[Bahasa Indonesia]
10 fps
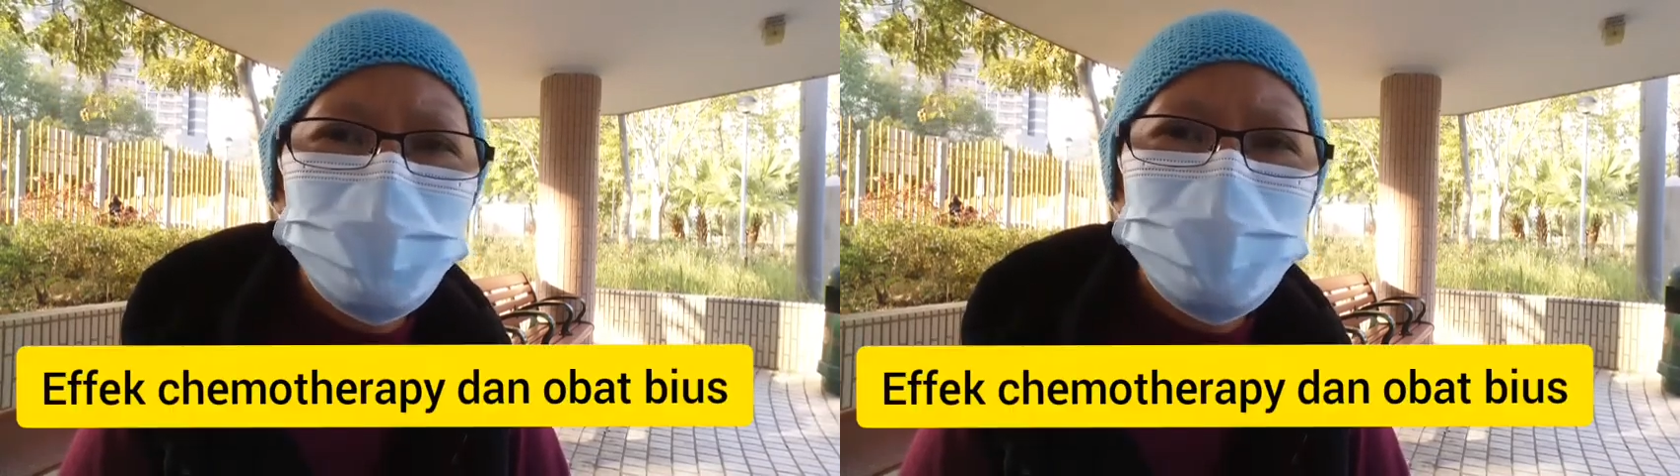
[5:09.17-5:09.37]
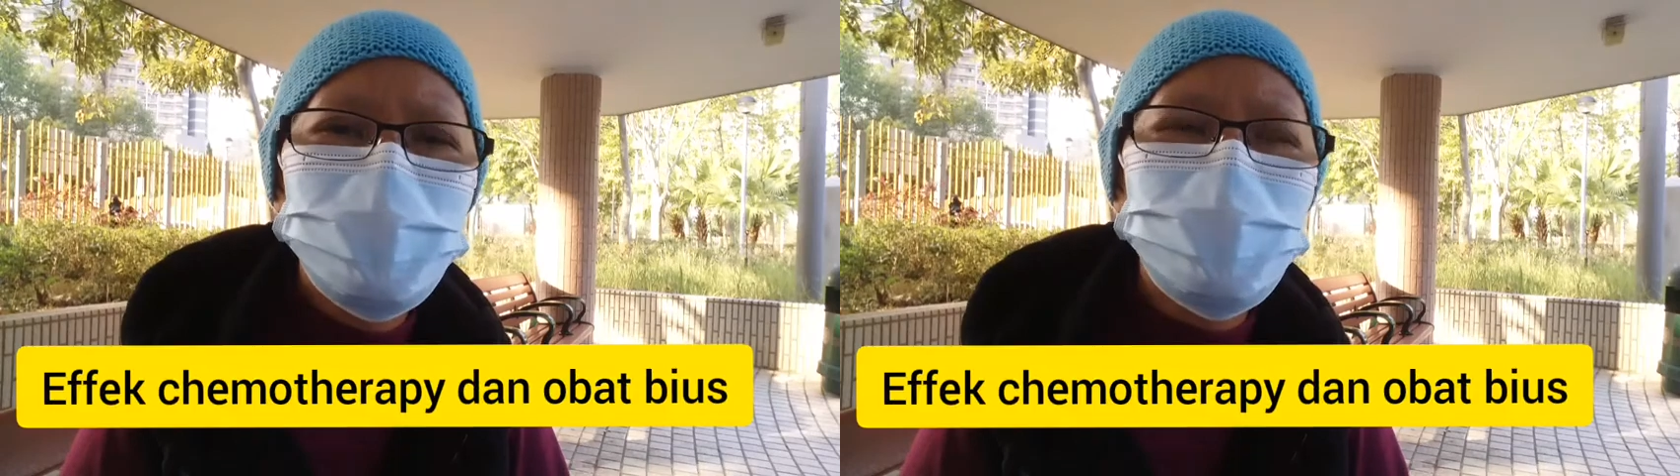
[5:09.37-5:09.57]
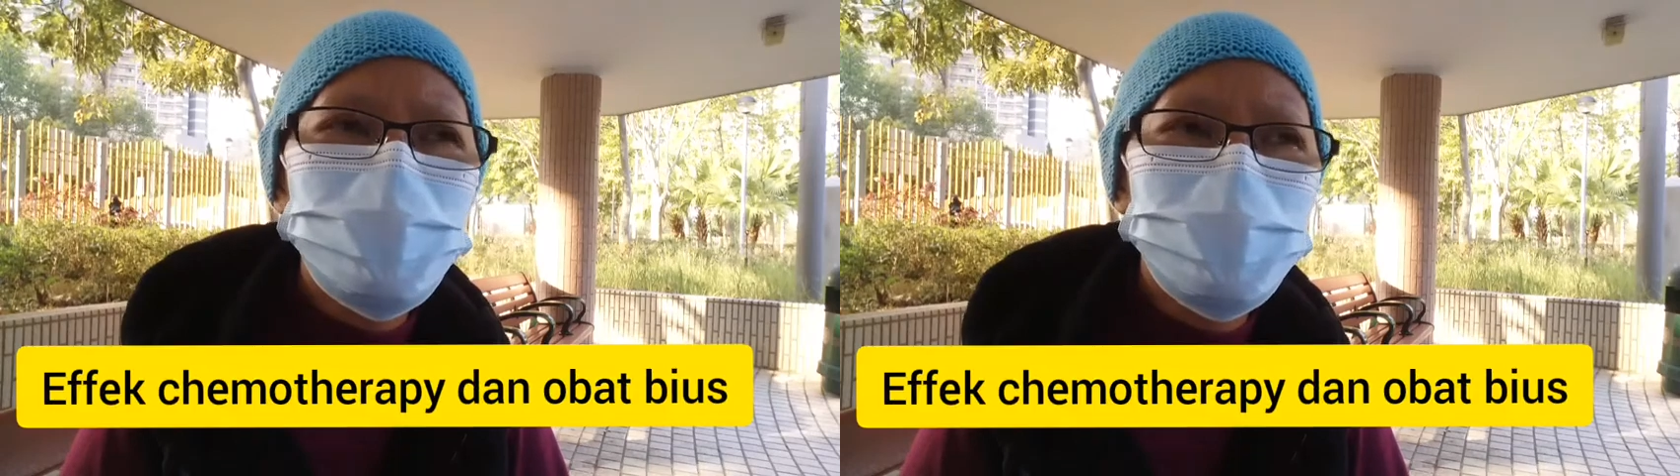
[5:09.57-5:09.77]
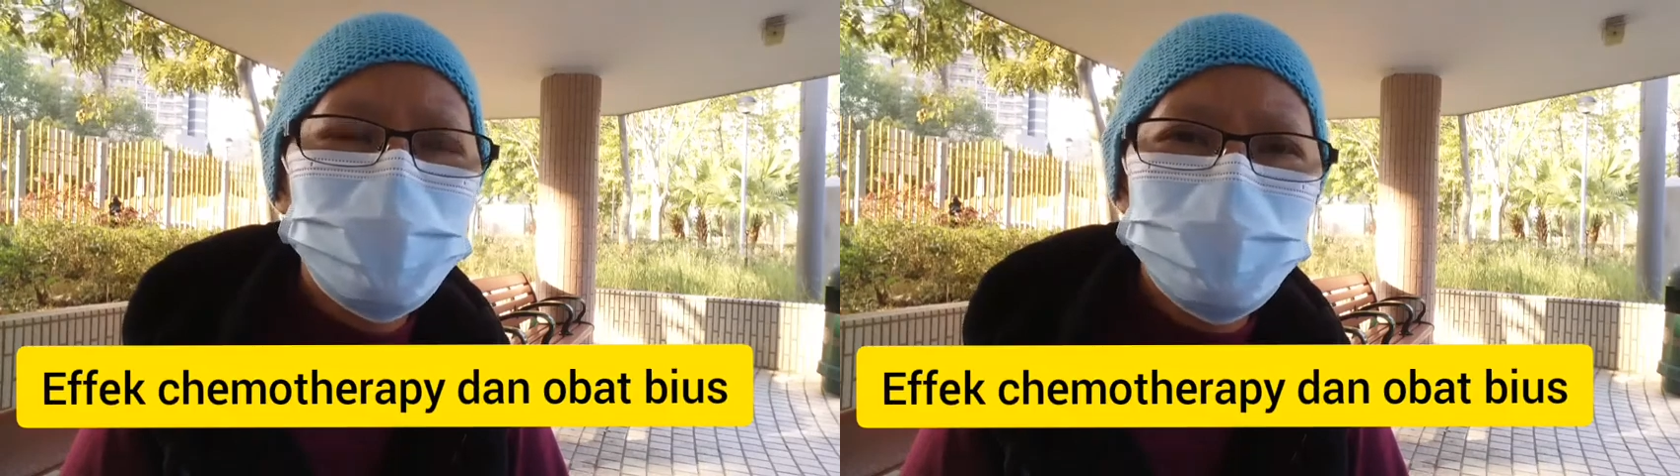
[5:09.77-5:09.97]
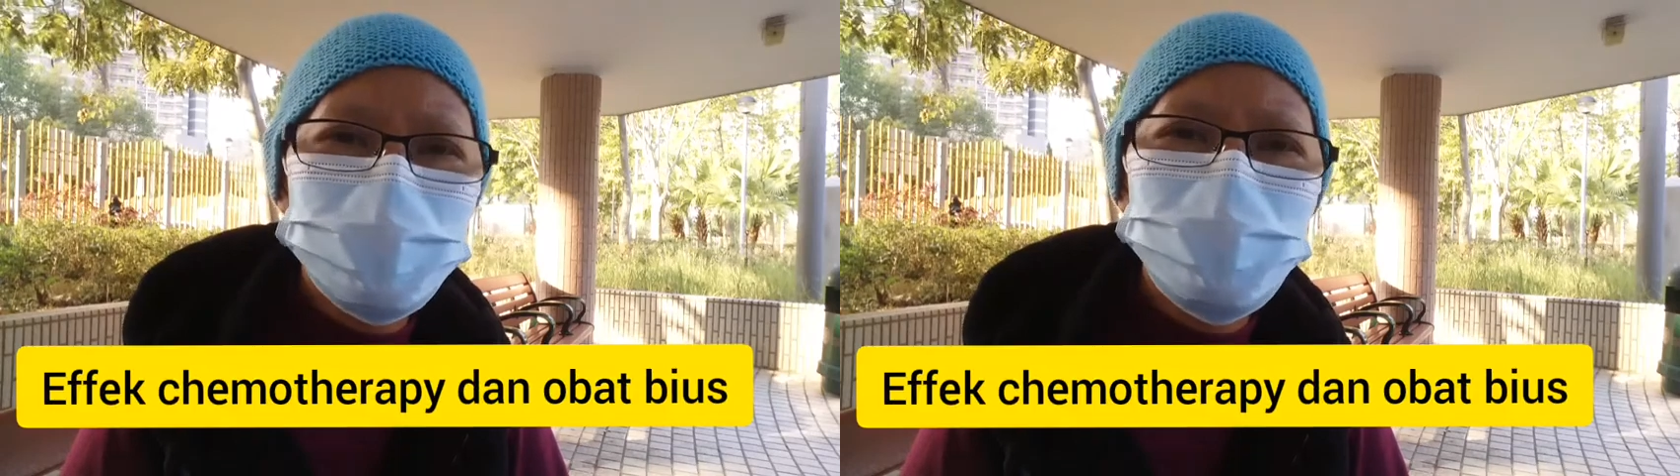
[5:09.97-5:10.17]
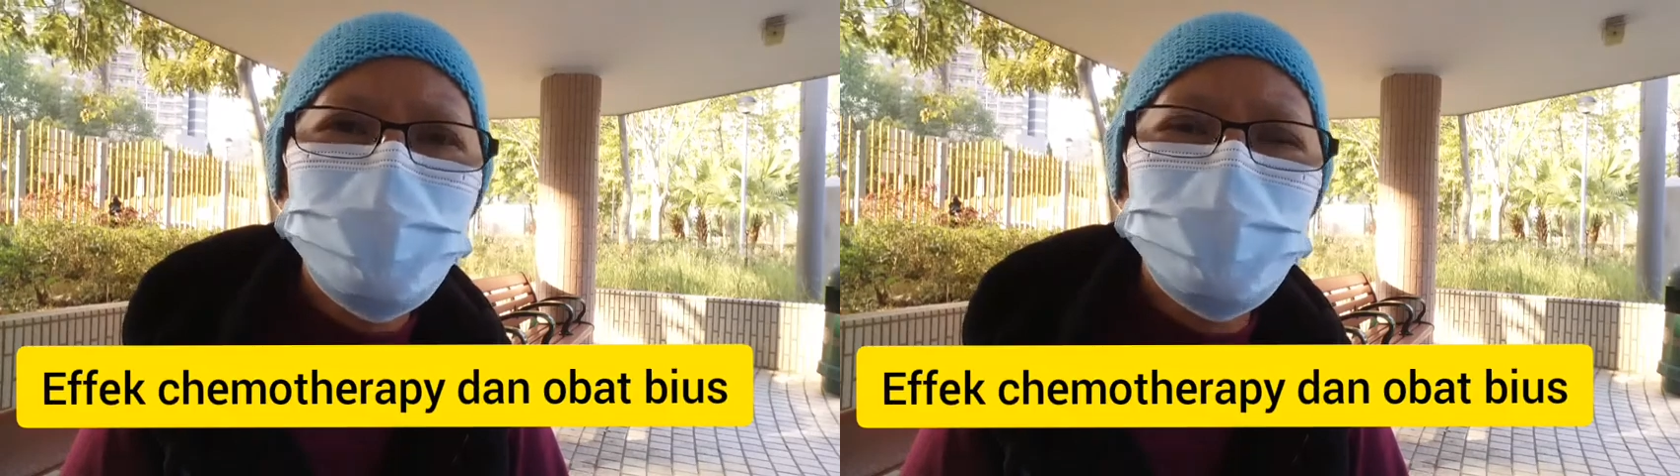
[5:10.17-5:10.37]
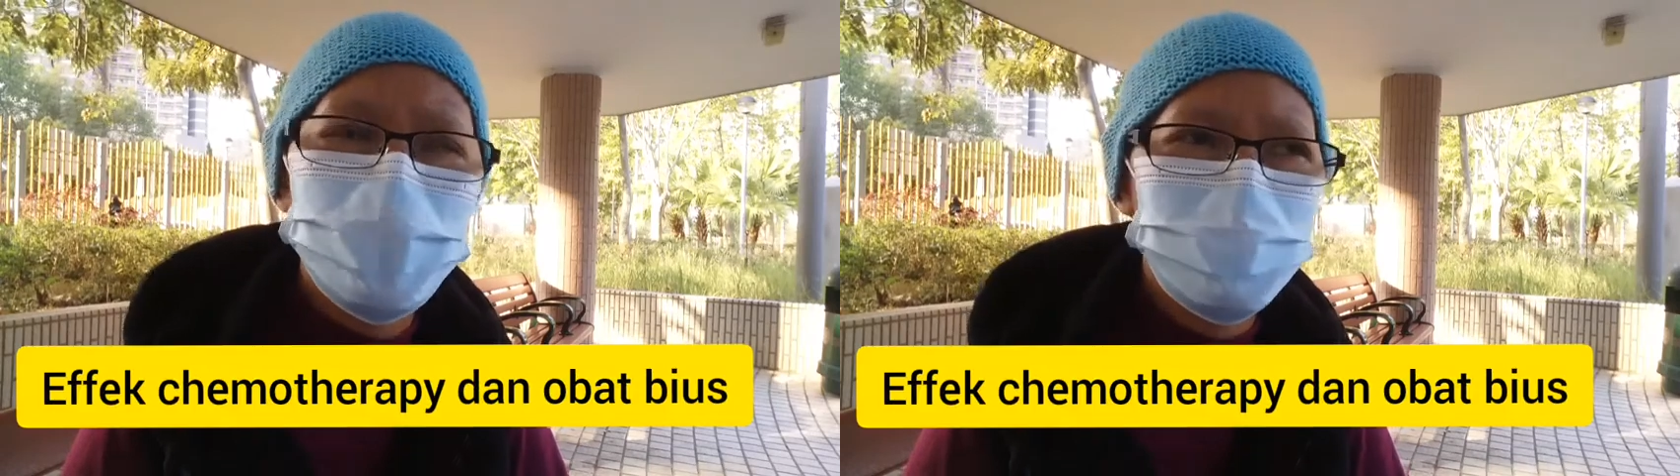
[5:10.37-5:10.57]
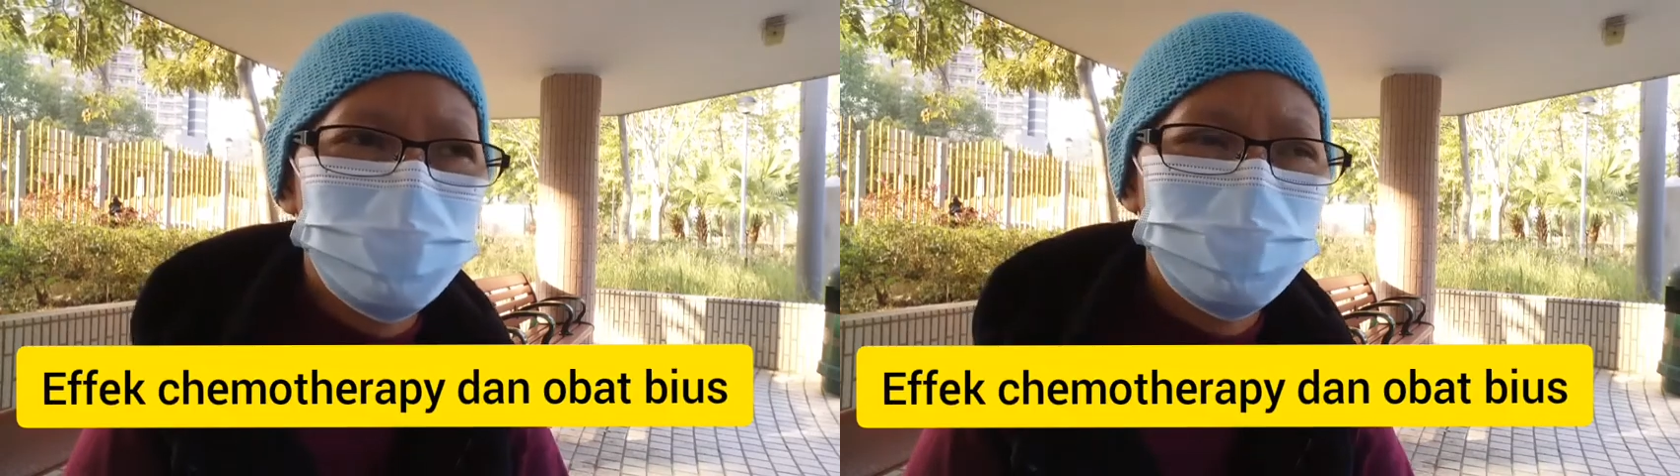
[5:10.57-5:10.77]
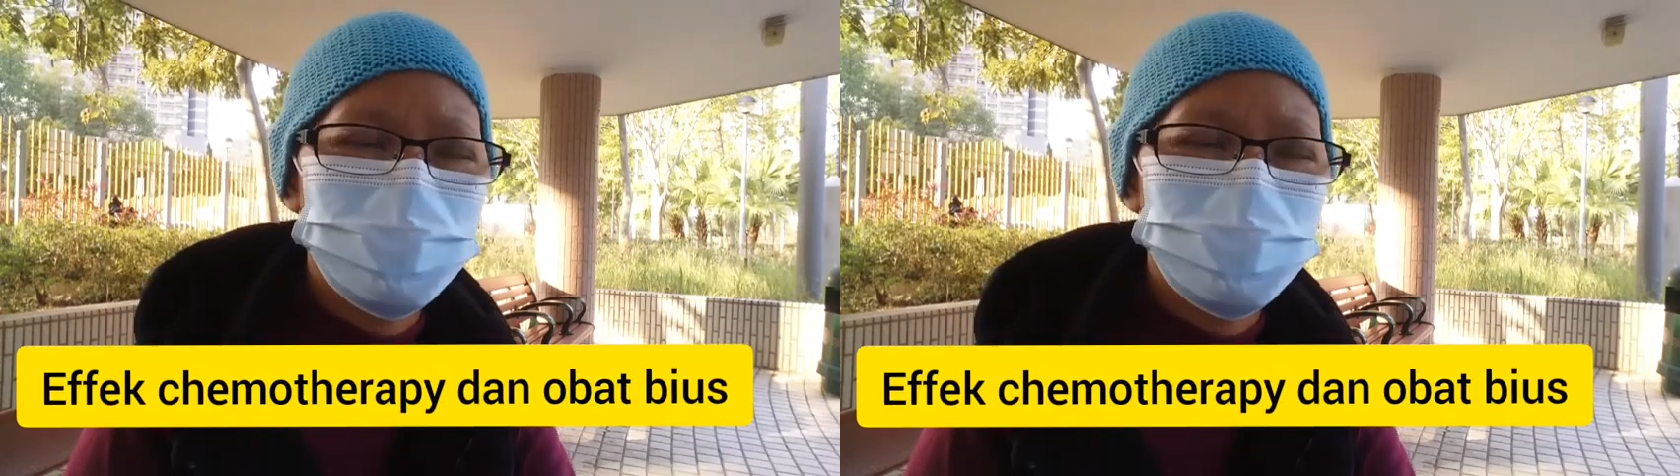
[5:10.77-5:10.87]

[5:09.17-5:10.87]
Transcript: menunggunya saya satu jam.